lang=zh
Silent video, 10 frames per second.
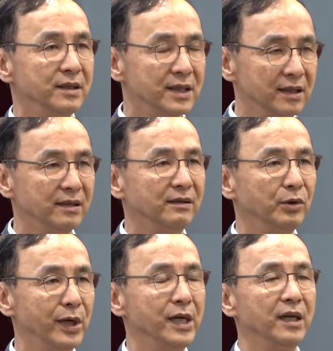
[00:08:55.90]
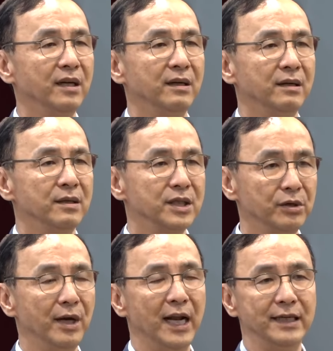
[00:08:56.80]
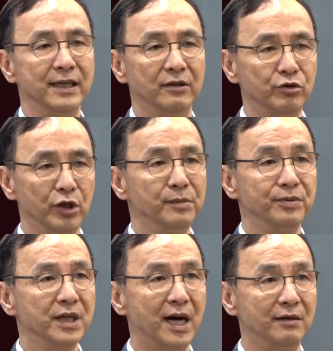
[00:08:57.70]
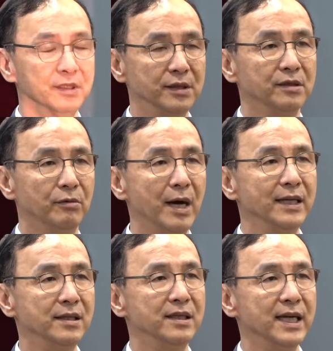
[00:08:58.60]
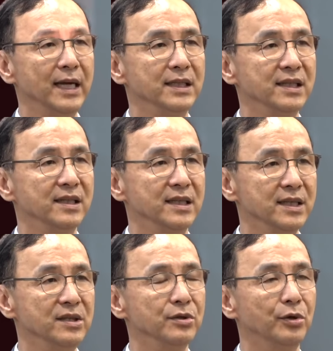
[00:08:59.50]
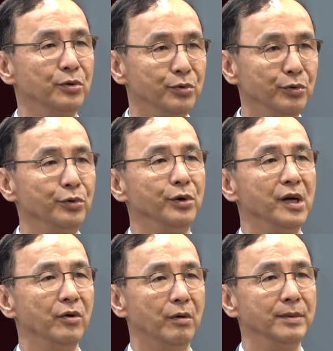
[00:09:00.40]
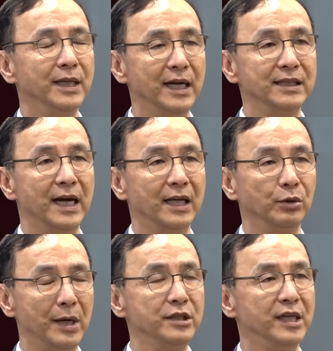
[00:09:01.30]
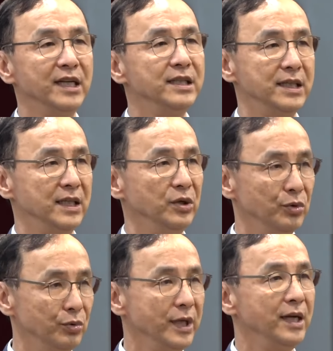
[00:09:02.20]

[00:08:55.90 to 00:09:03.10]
这个对社会来讲绝对不是好事。我还是再一次的郑重呼吁，我们大家团结一起努